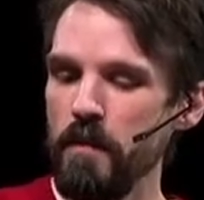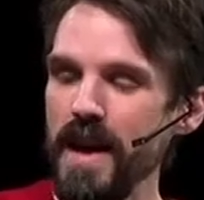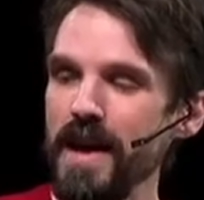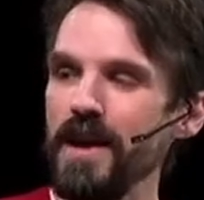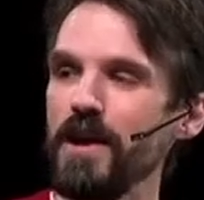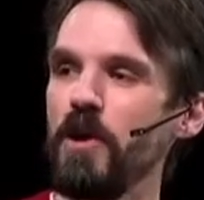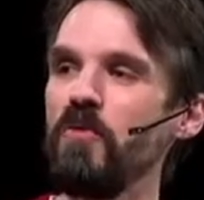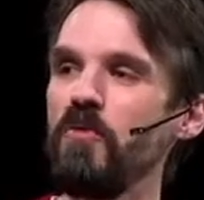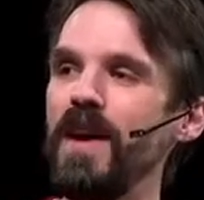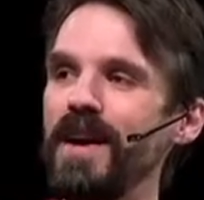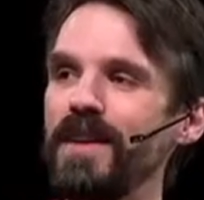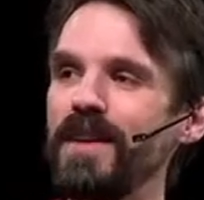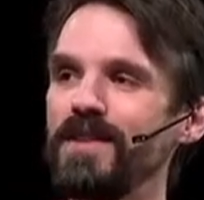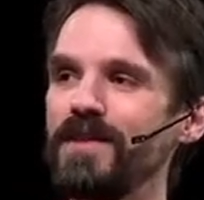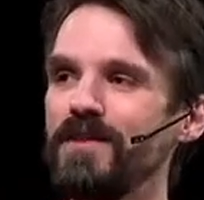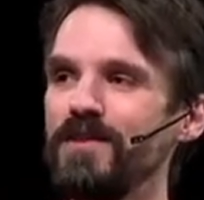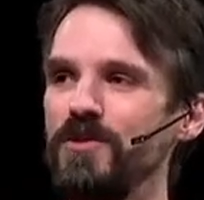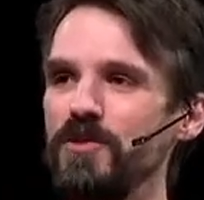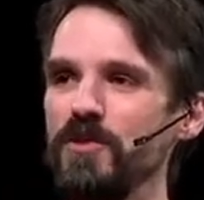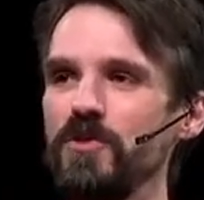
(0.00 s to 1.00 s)
on va
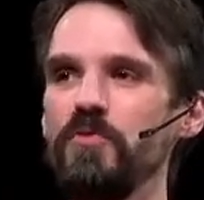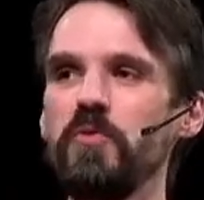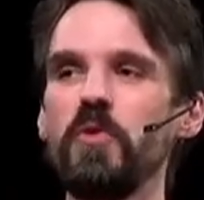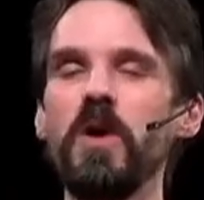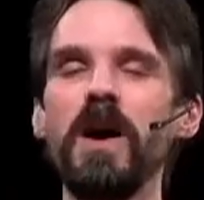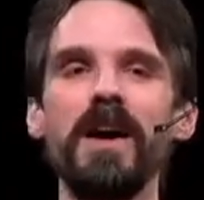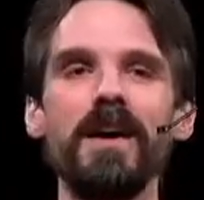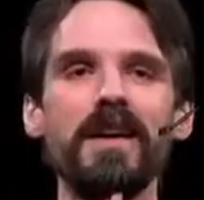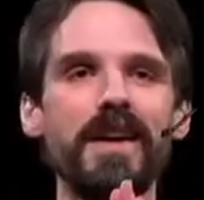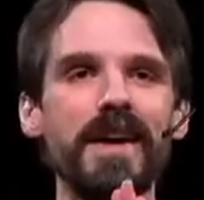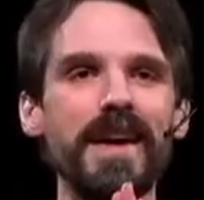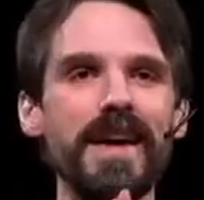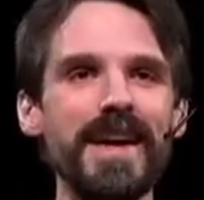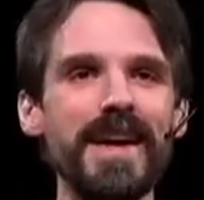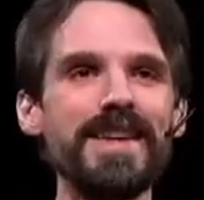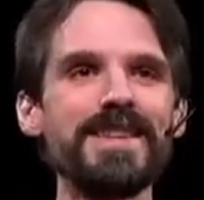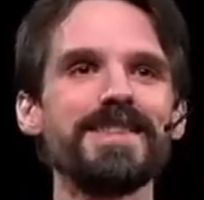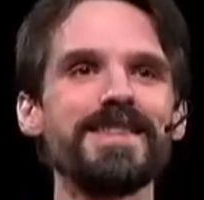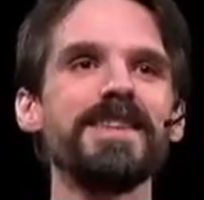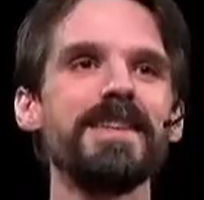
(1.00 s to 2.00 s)
devoir
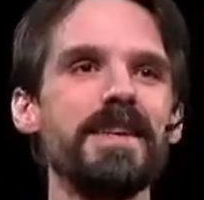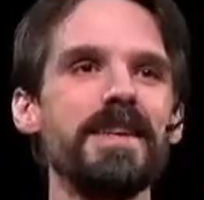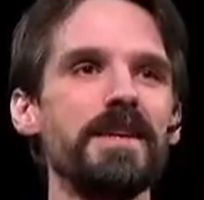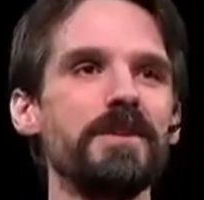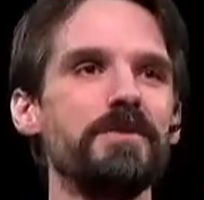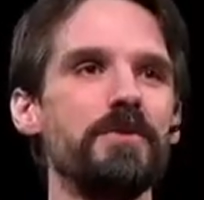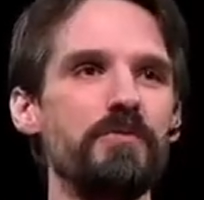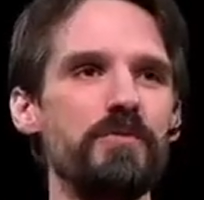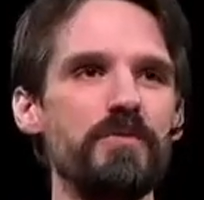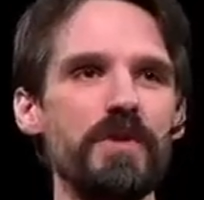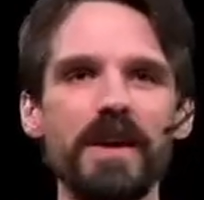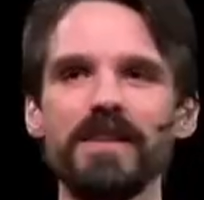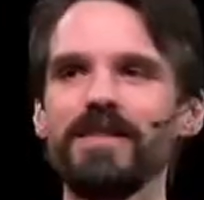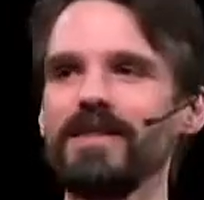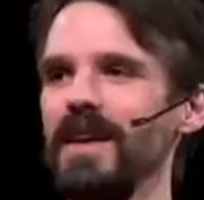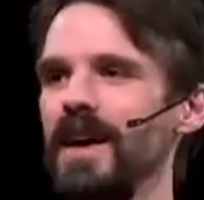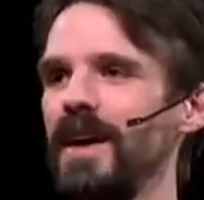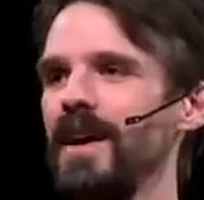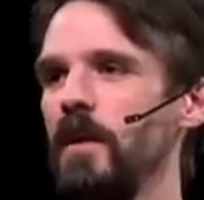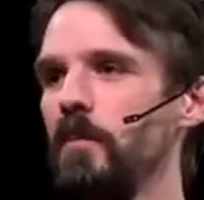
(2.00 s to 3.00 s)
essayer de faire
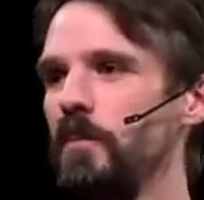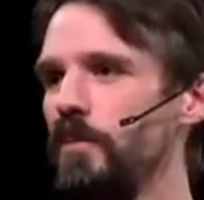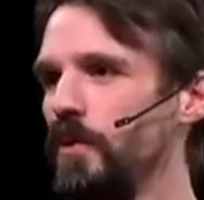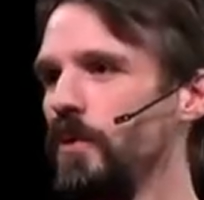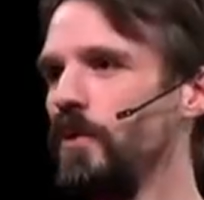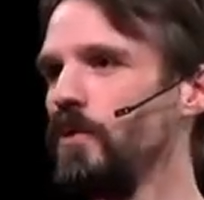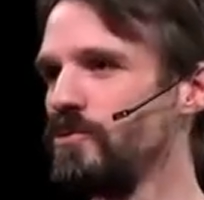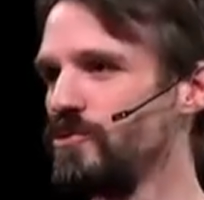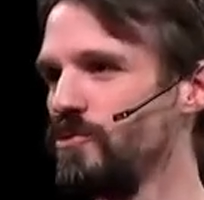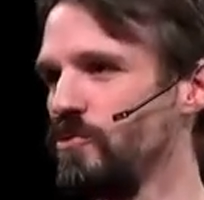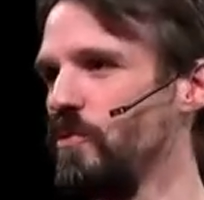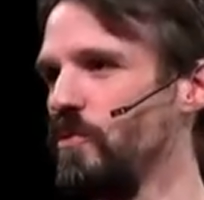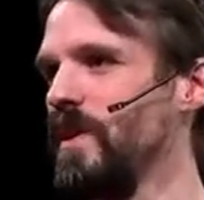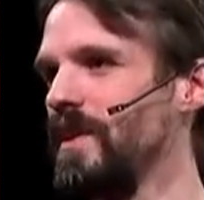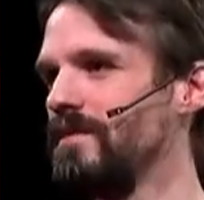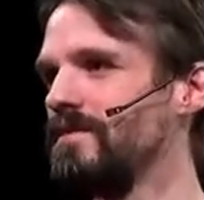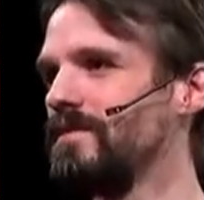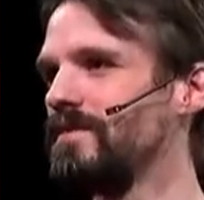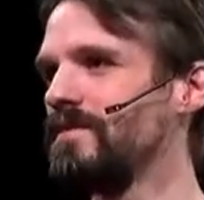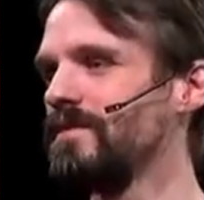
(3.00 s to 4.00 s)
ça un peu aujourd'hui.
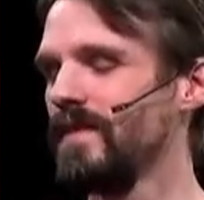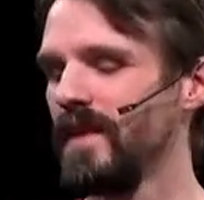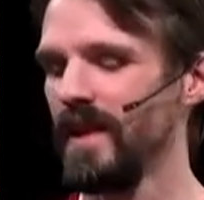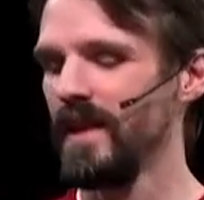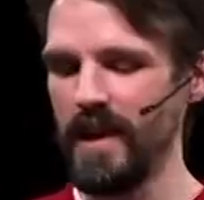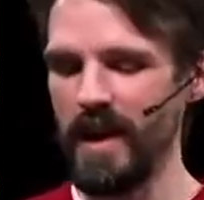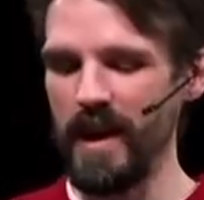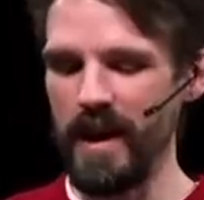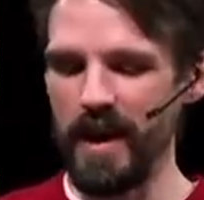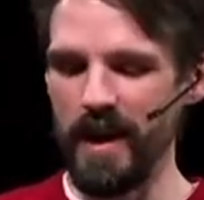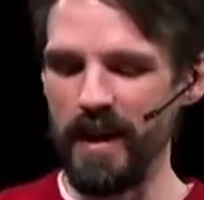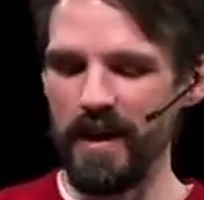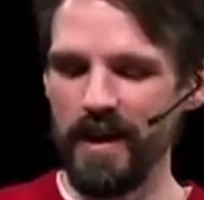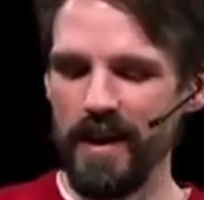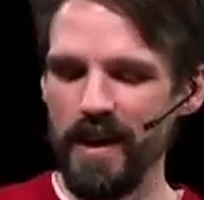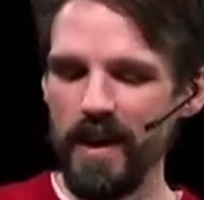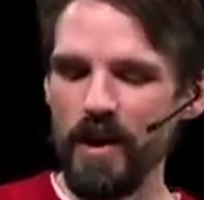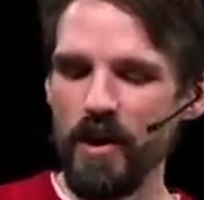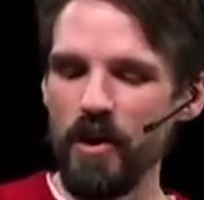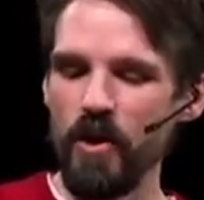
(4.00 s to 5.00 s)
Euh,
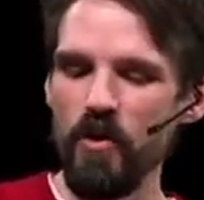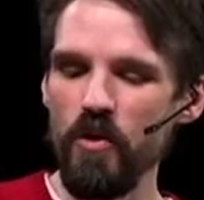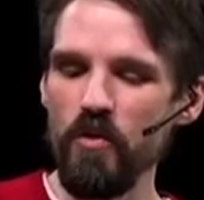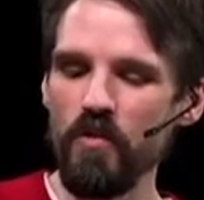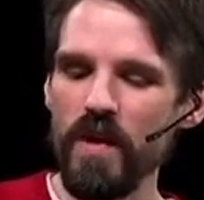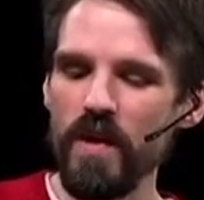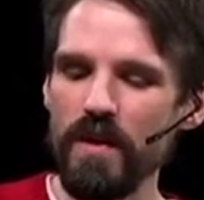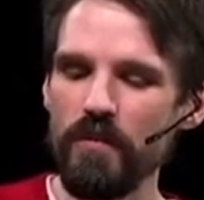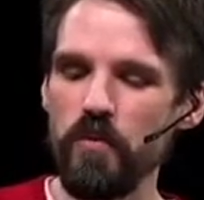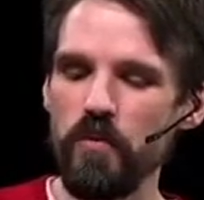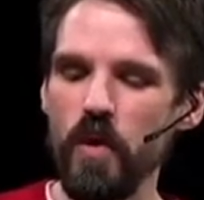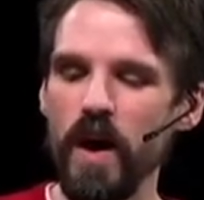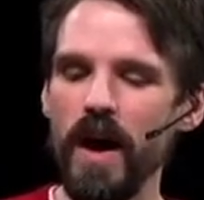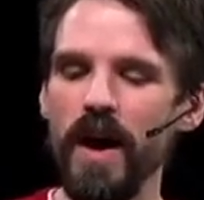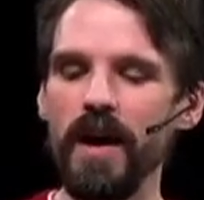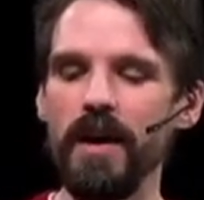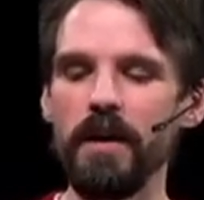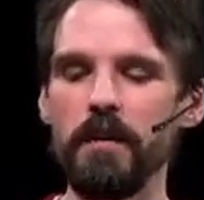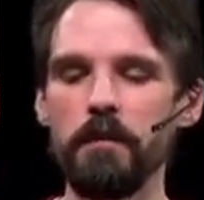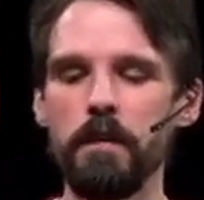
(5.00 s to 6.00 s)
on va
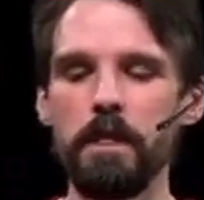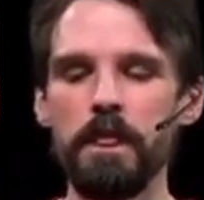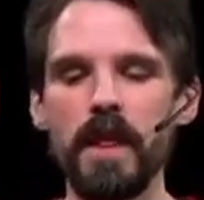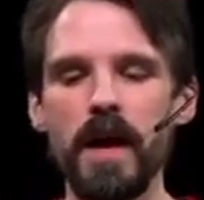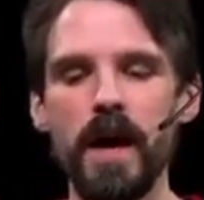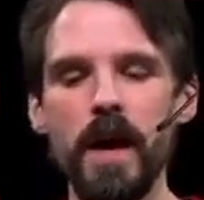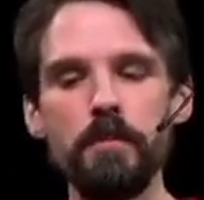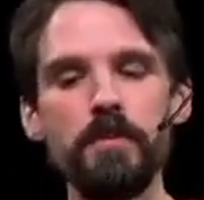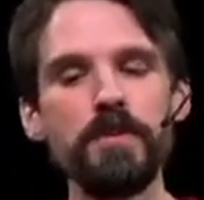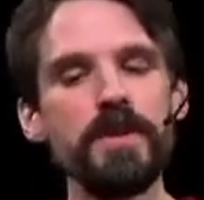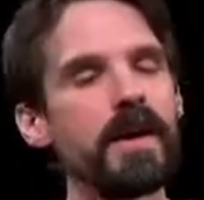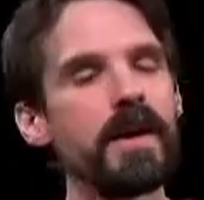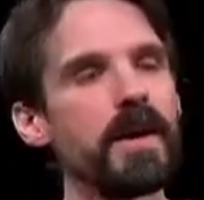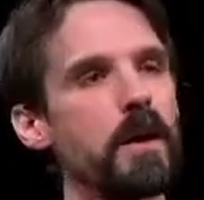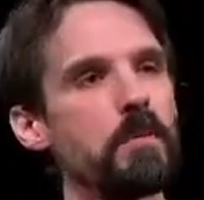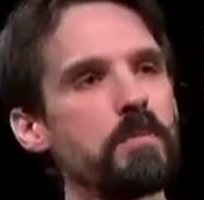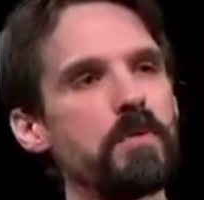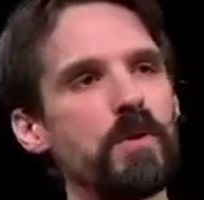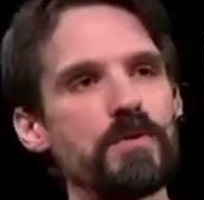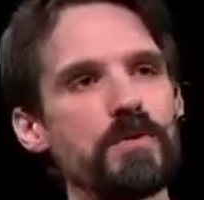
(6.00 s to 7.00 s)
voir un peu
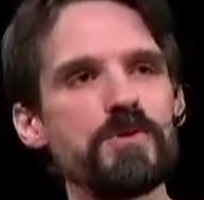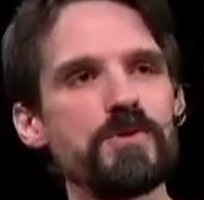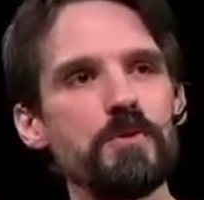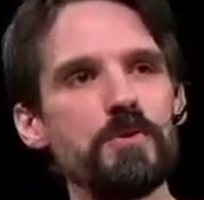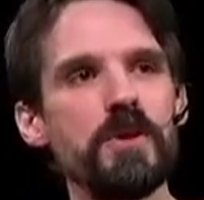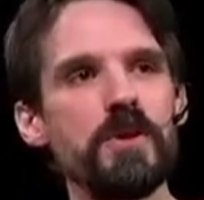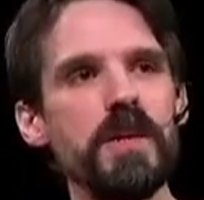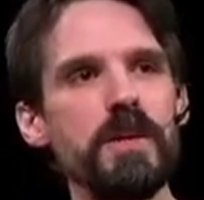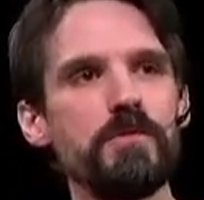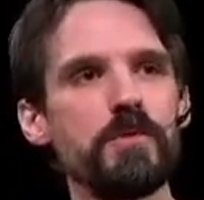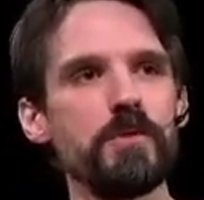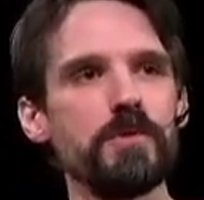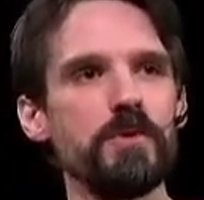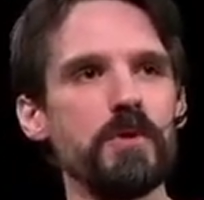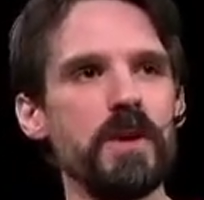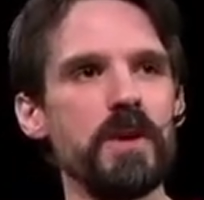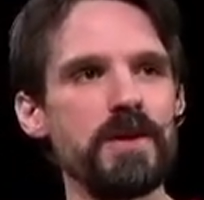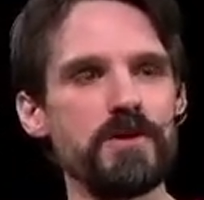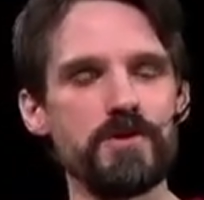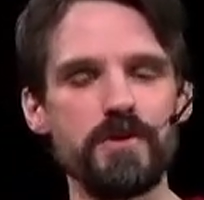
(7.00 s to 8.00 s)
d'arrière-plan sur le livre de
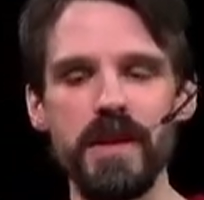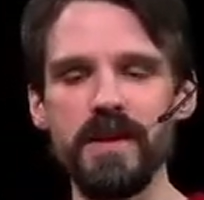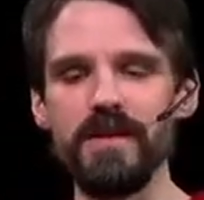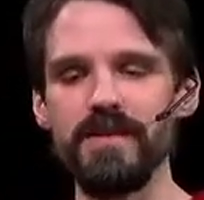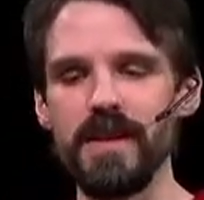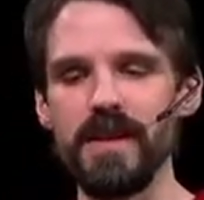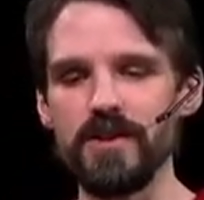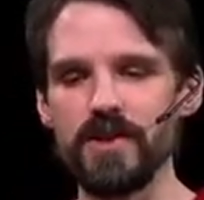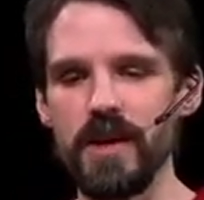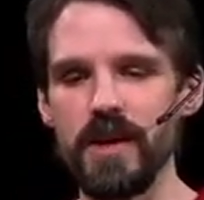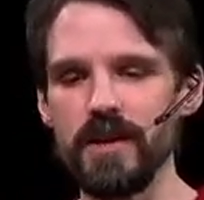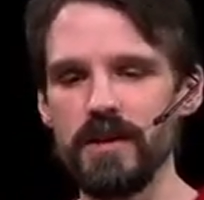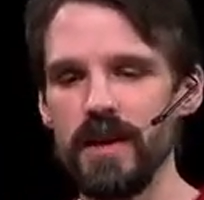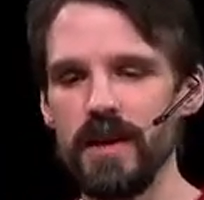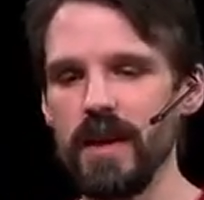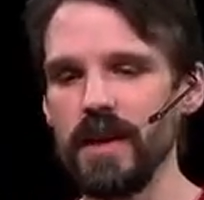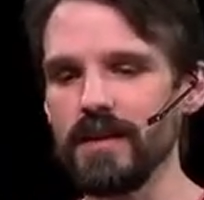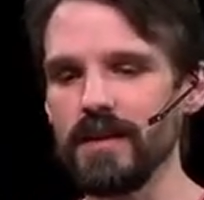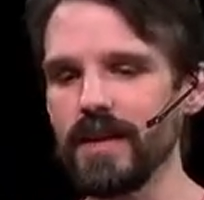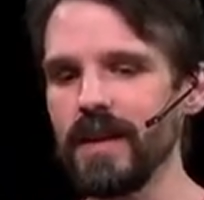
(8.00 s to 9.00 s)
la Genèse déjà,
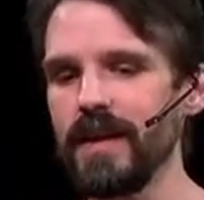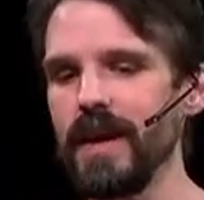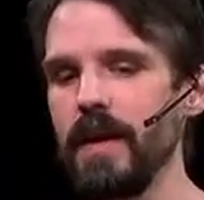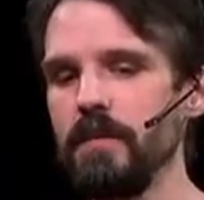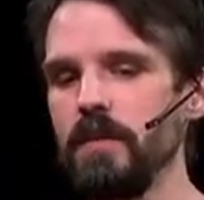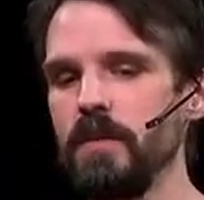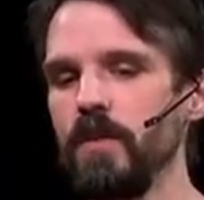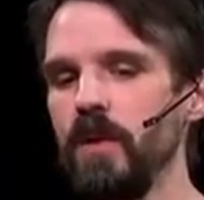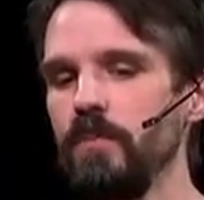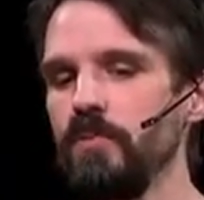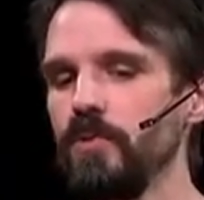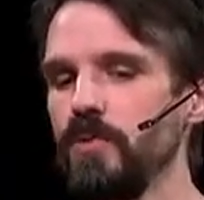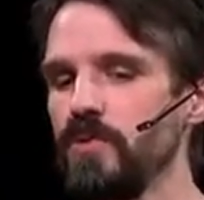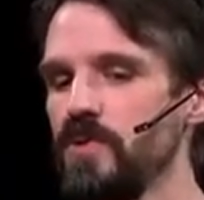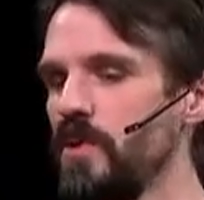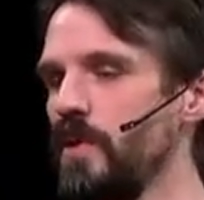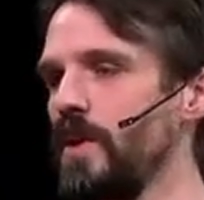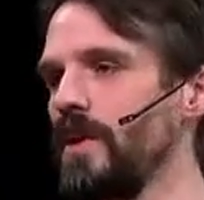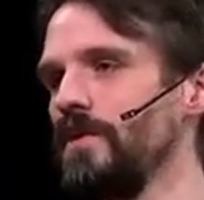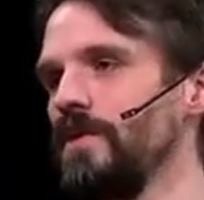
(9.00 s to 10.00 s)
euh, très rapidement pour nous
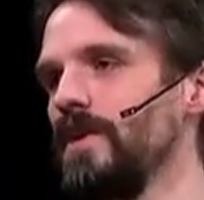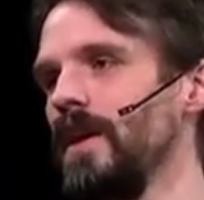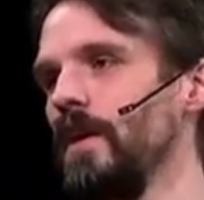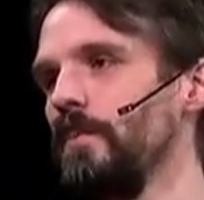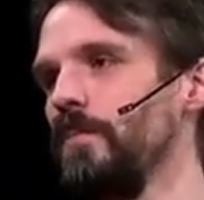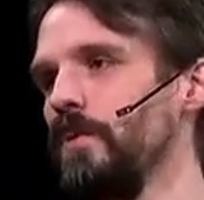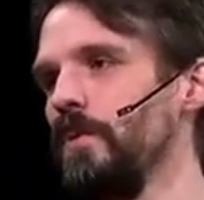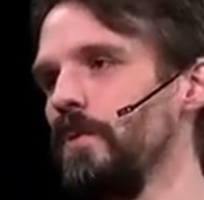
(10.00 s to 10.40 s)
orienter un peu.